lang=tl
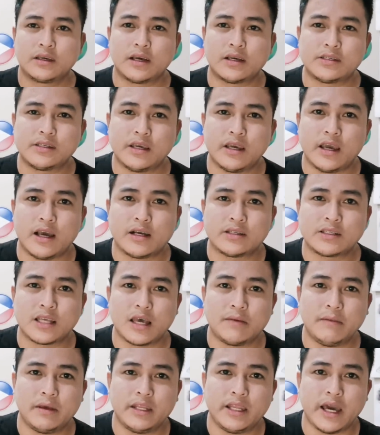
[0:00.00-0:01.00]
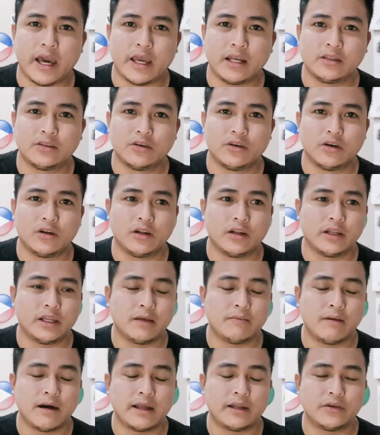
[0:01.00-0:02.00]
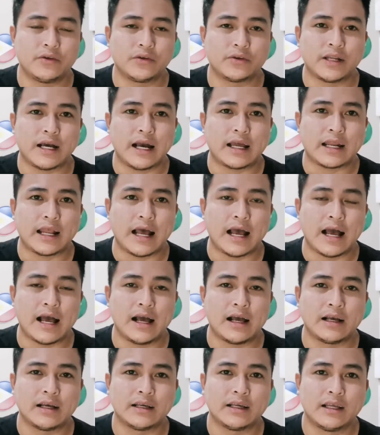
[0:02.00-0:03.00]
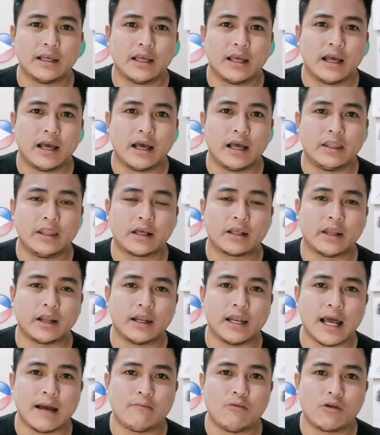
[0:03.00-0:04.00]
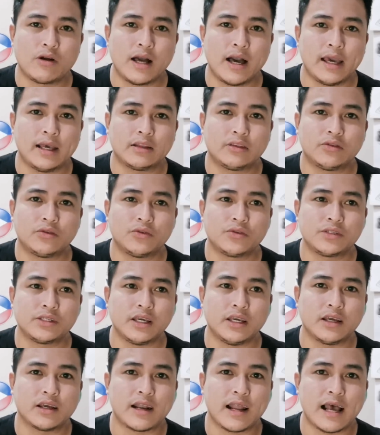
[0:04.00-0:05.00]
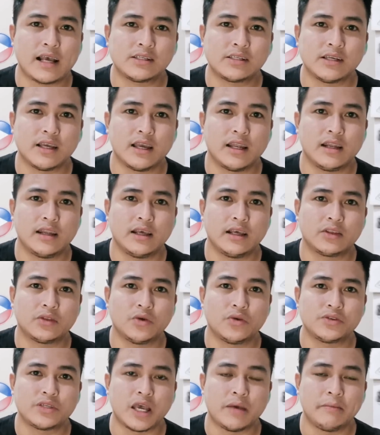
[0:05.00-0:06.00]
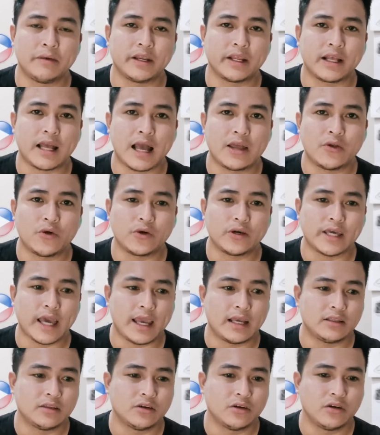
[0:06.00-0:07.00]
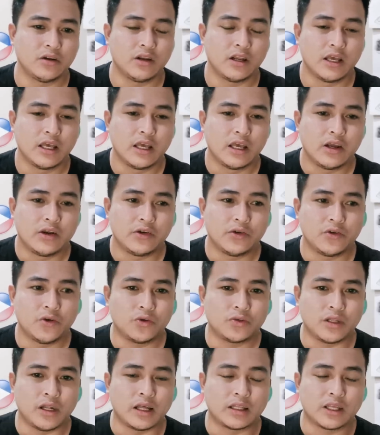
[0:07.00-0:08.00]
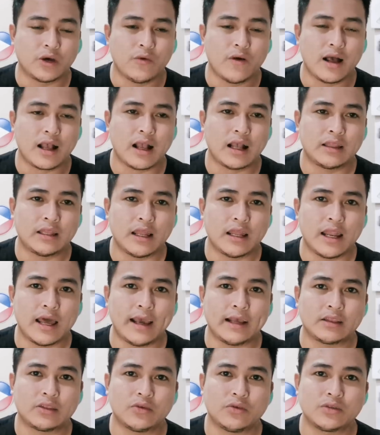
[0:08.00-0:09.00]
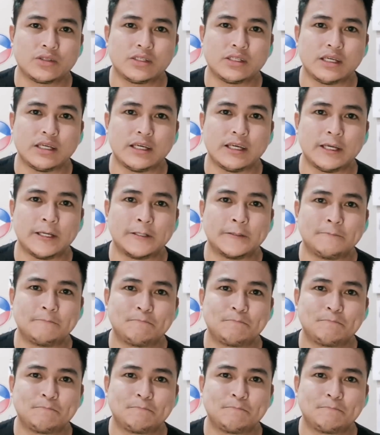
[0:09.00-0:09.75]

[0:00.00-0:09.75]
Kasi ang sabi ni Idol, 'di ba, nung nakaraang uh, nagreklamo nga itong si Russell, itong si Amerikano kay Idol, nung tinatawagan nila itong si